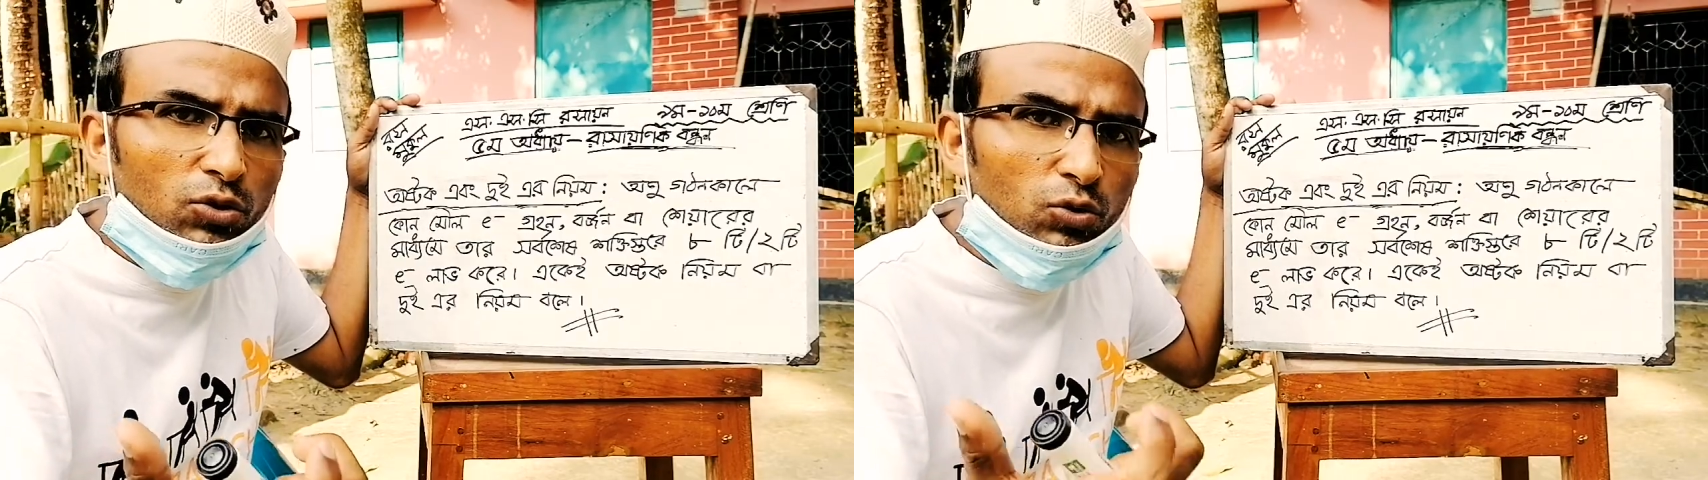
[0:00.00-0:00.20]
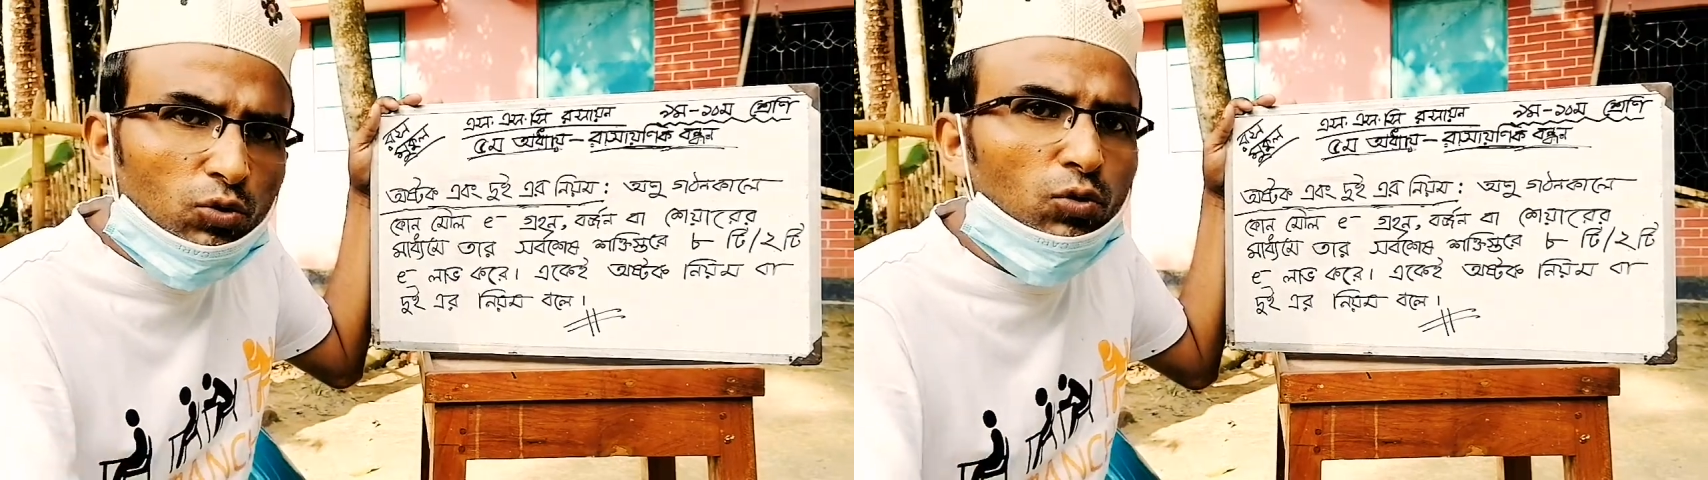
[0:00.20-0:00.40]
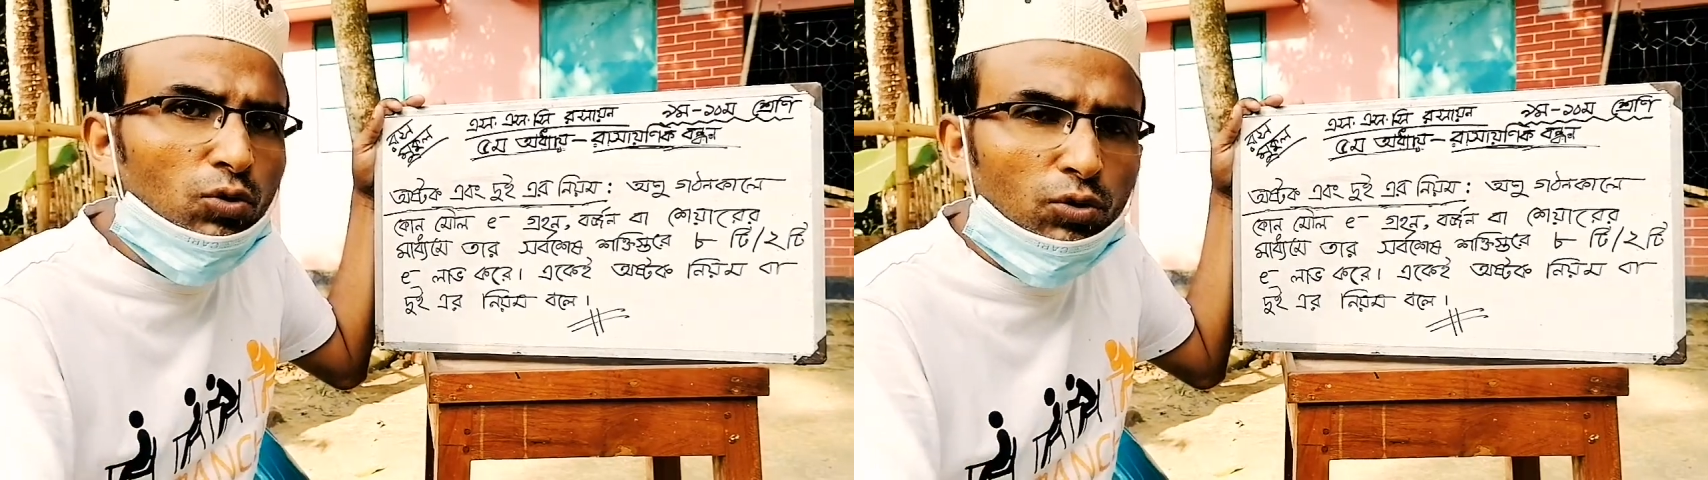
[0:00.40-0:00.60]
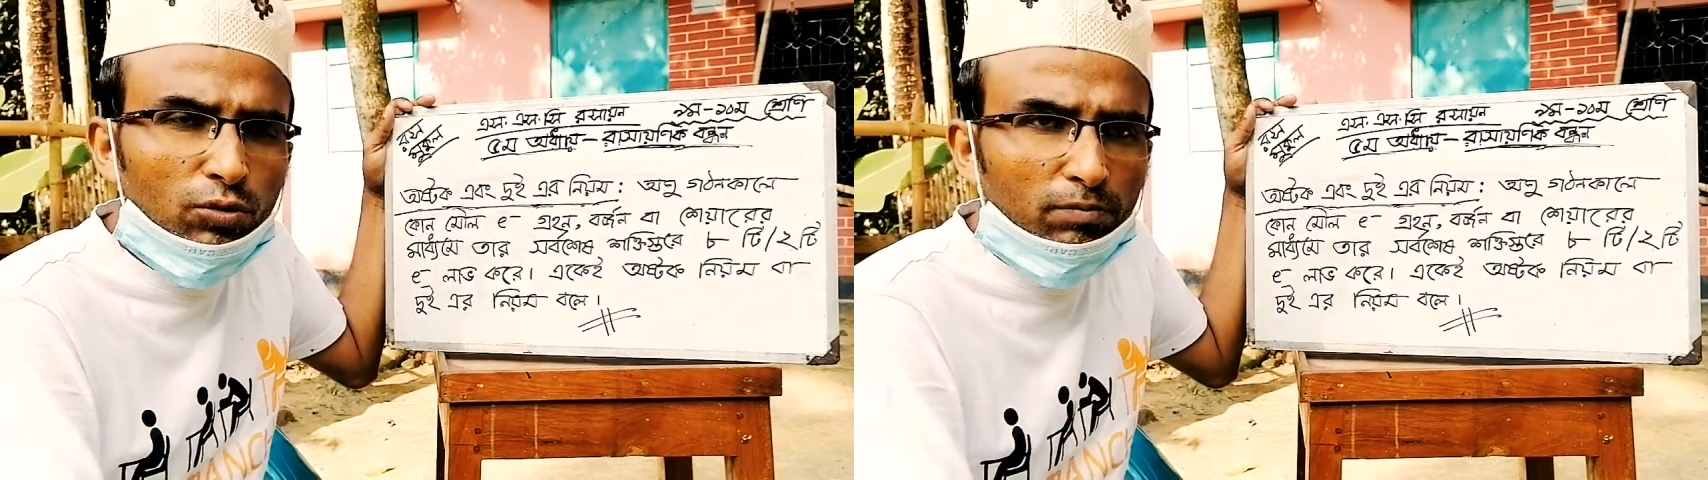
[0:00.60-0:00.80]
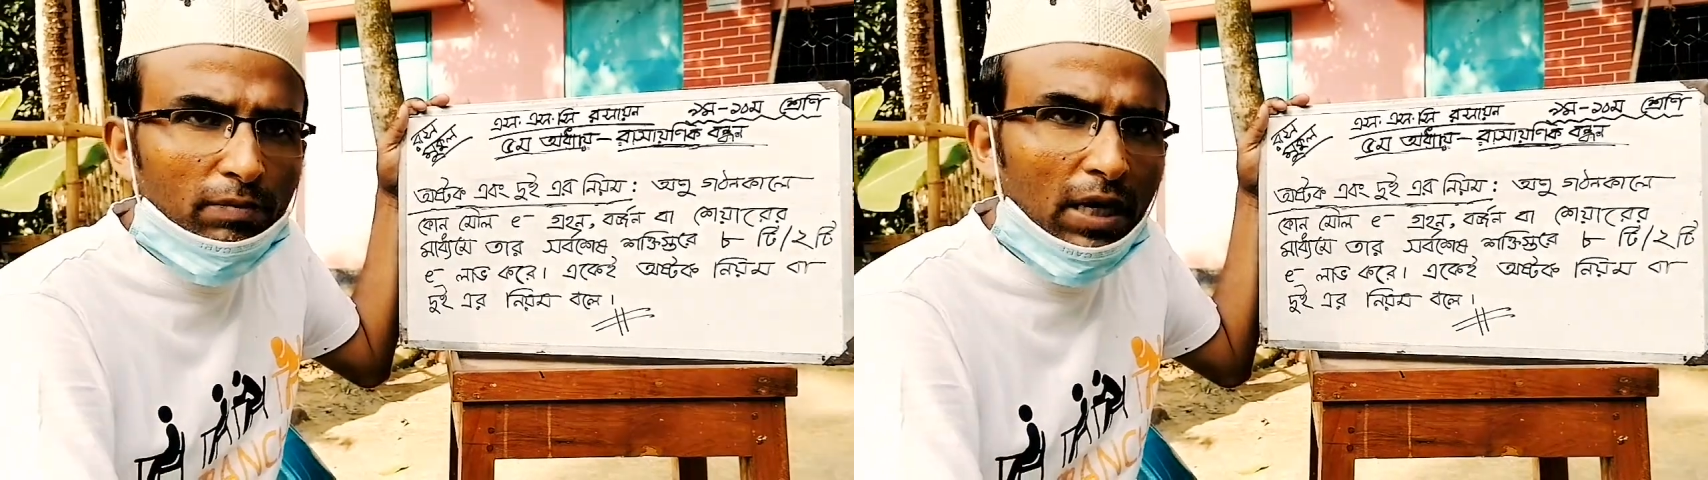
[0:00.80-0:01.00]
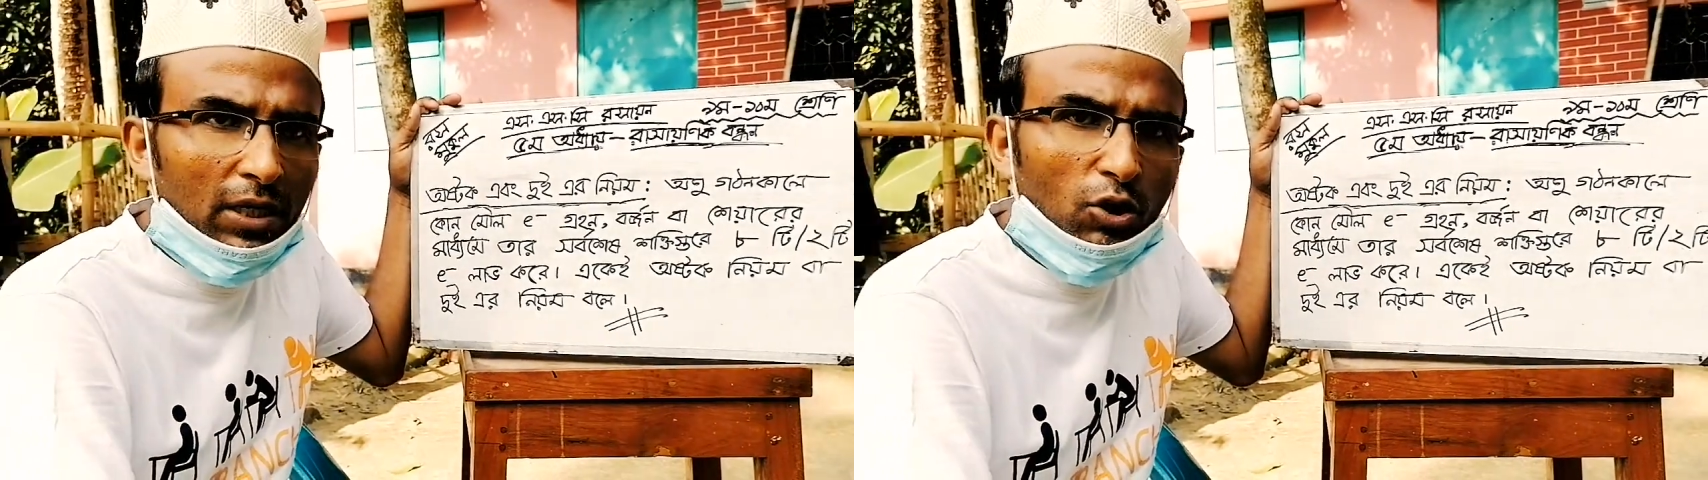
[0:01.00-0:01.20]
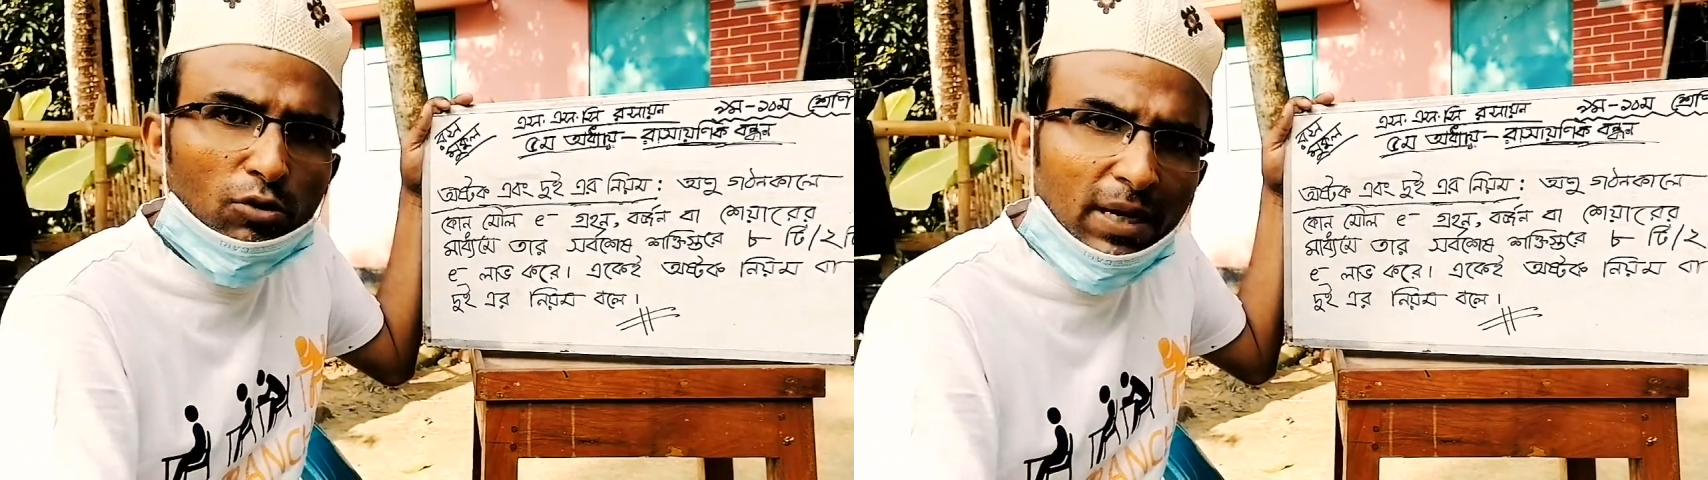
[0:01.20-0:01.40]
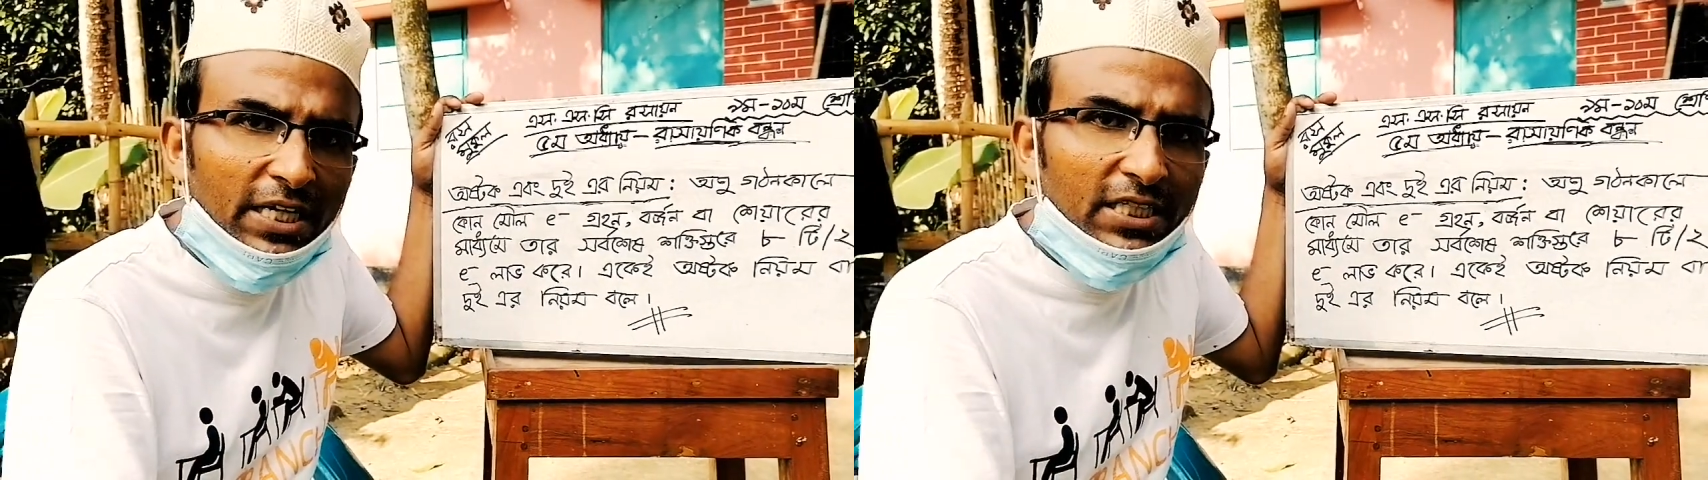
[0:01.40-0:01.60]
রুল বা
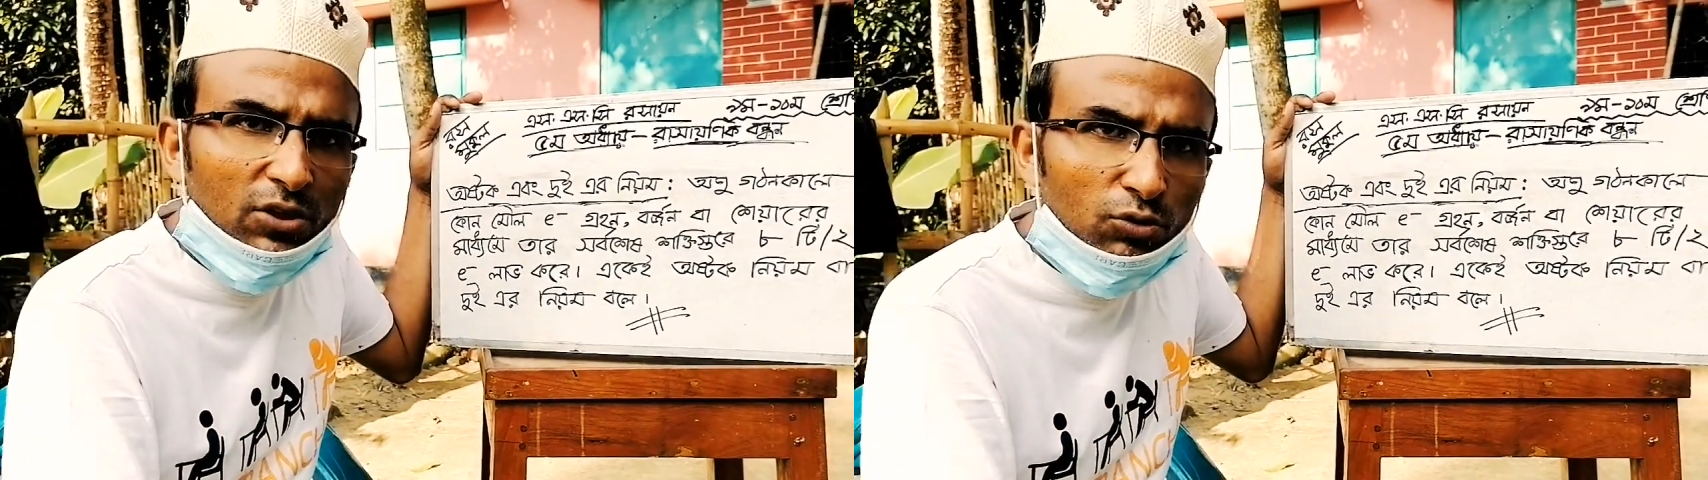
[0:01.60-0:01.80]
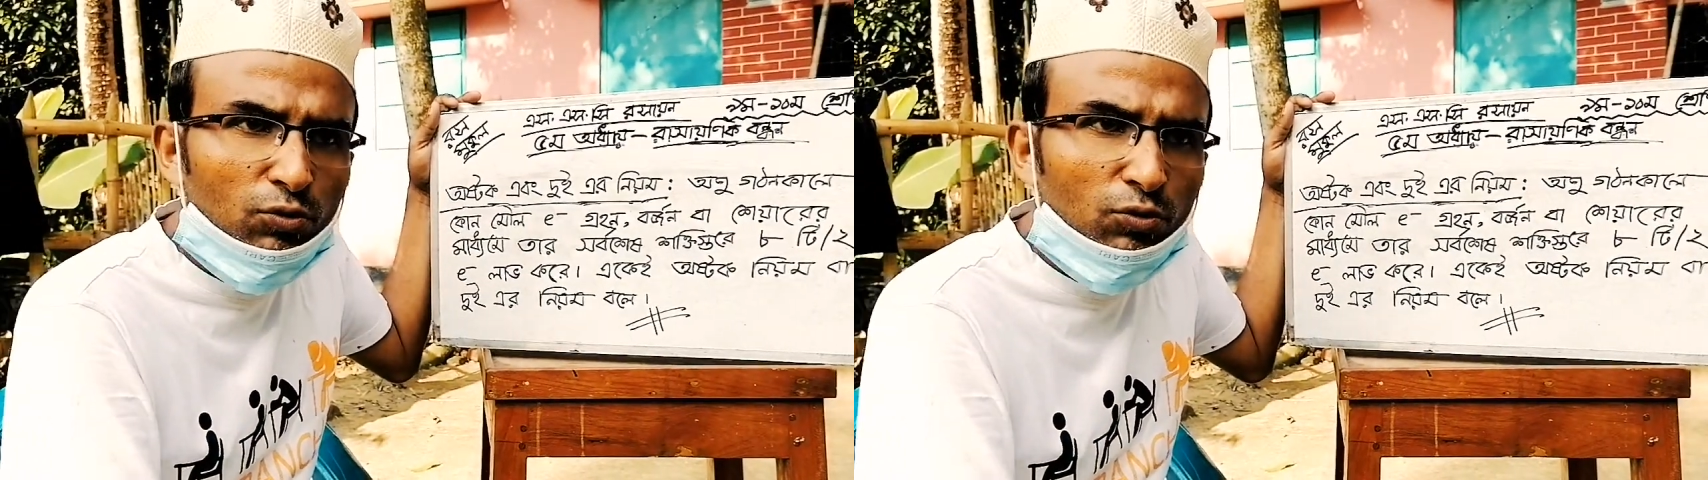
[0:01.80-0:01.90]
নর্মাল একটা